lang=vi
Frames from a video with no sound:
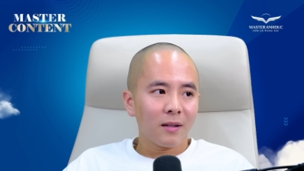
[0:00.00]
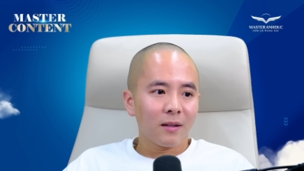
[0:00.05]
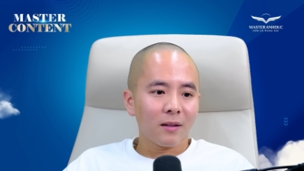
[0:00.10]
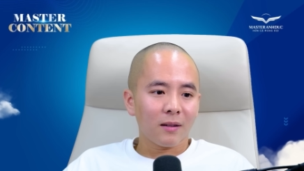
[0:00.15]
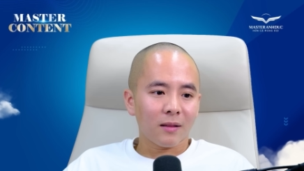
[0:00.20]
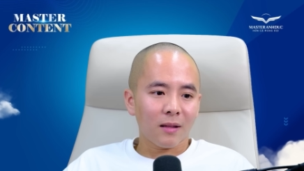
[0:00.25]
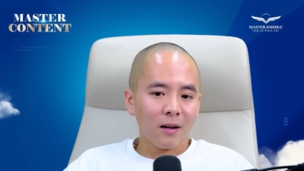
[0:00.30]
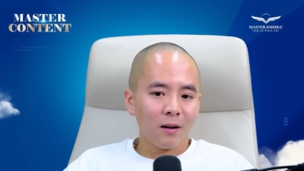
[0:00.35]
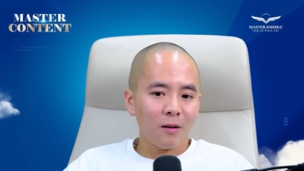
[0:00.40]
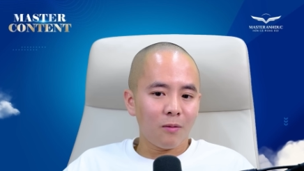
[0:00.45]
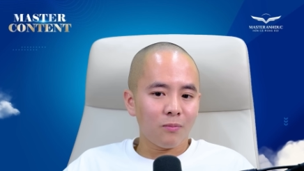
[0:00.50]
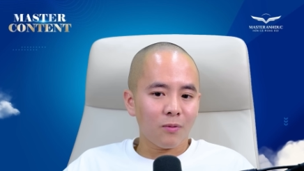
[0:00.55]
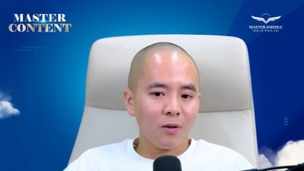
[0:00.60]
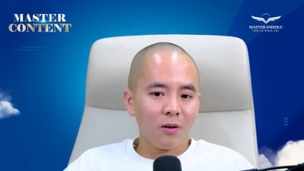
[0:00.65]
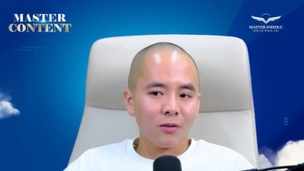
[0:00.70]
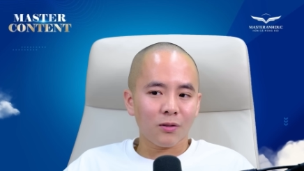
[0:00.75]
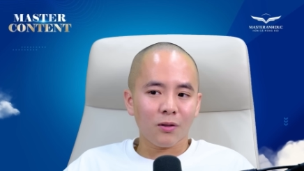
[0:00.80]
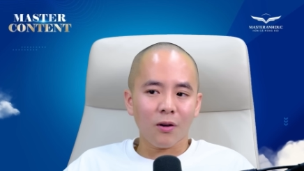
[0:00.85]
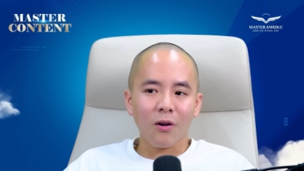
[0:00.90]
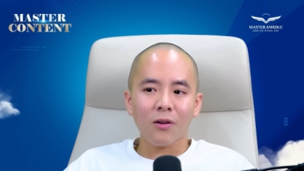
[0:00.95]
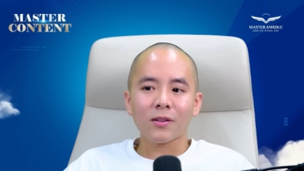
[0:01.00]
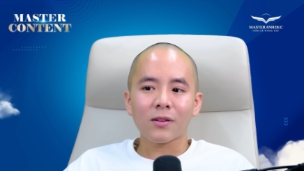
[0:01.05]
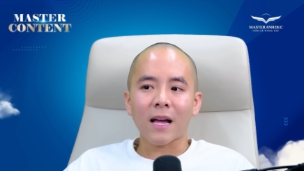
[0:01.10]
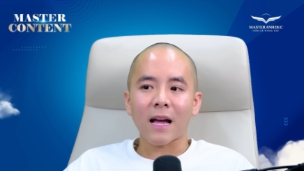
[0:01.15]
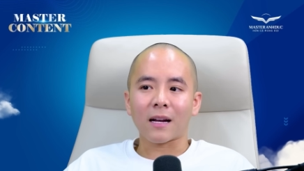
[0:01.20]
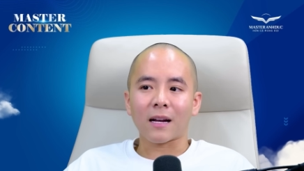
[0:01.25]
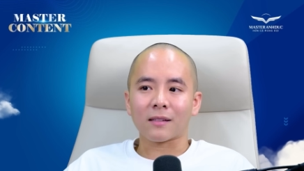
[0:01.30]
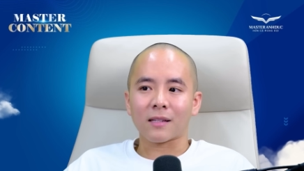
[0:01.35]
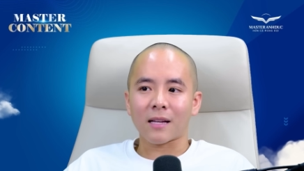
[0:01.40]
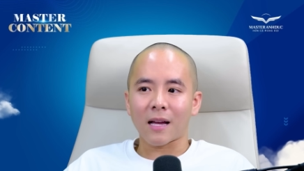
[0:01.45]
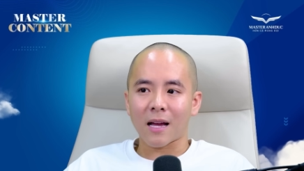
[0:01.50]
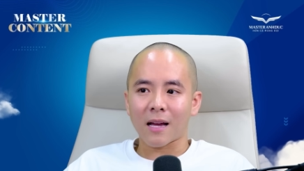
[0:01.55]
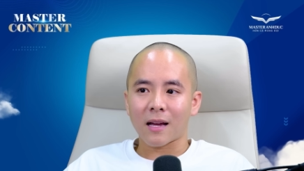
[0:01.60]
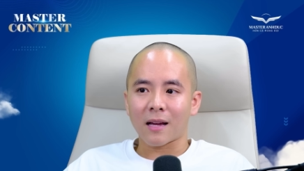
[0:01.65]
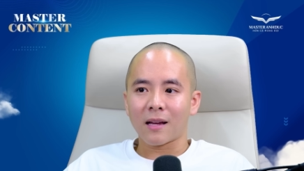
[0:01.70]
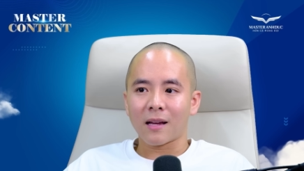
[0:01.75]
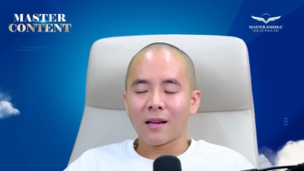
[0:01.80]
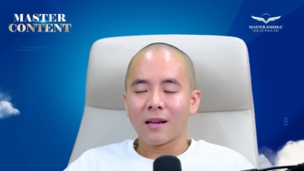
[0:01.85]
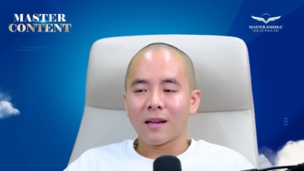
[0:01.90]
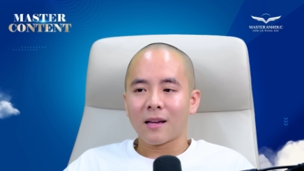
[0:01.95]
người ta không nói rõ ràng ra
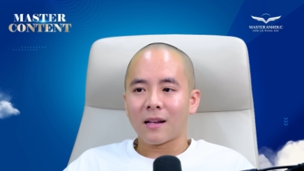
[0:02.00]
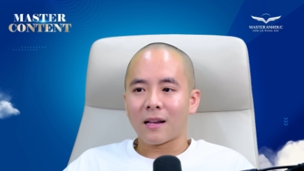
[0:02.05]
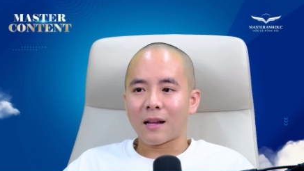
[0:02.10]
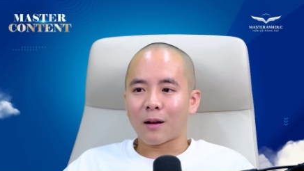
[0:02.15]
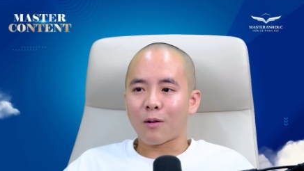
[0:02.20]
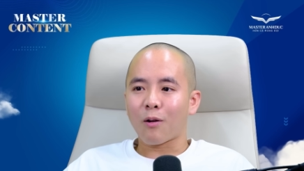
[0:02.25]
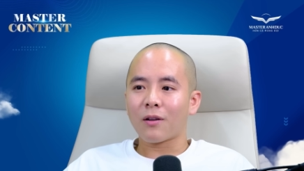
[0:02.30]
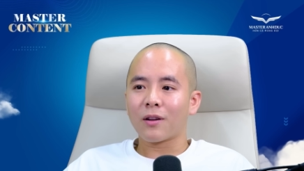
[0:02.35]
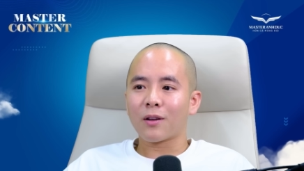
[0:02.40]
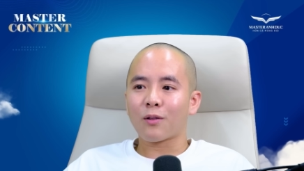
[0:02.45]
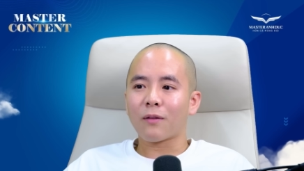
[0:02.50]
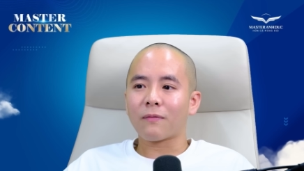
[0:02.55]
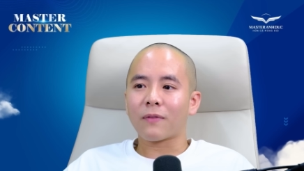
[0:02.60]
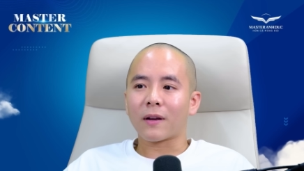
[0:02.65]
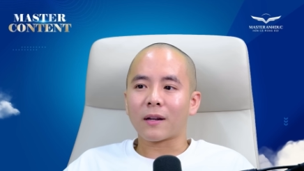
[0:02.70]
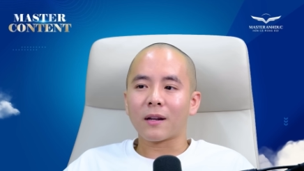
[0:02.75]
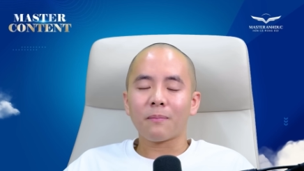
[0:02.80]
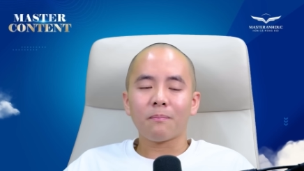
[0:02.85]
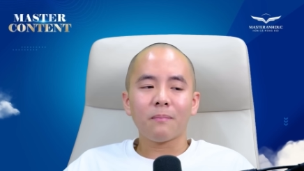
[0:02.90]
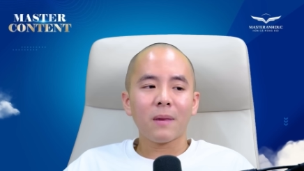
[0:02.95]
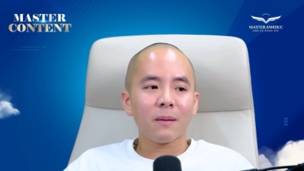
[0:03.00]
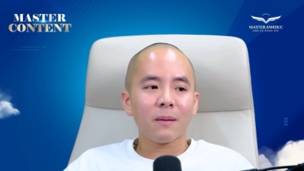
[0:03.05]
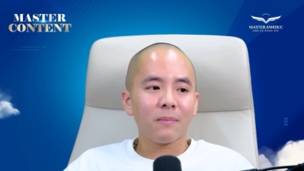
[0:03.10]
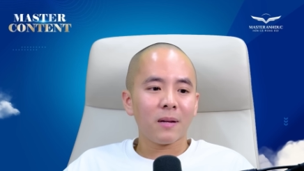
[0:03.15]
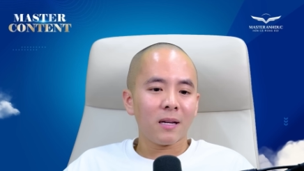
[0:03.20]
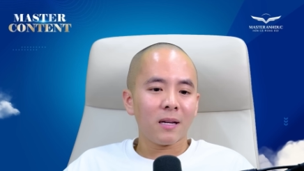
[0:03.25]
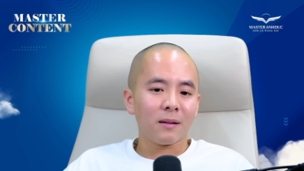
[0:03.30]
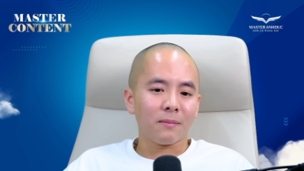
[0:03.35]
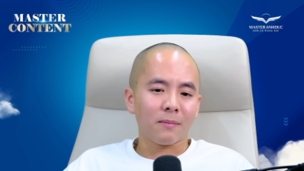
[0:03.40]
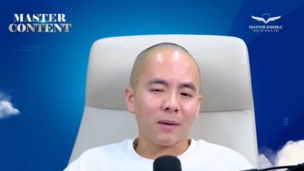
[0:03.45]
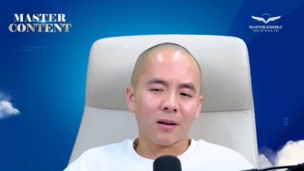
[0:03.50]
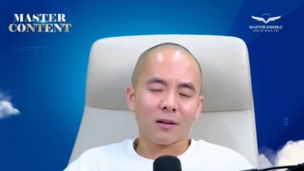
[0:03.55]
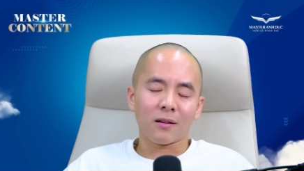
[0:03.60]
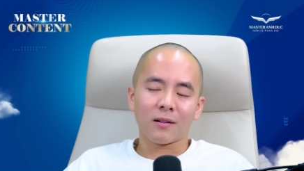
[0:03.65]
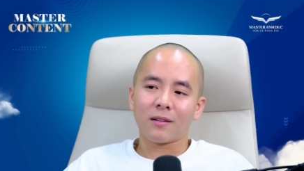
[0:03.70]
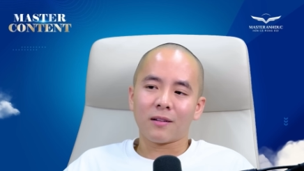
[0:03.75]
là con ơi con phải đập bếp đi mà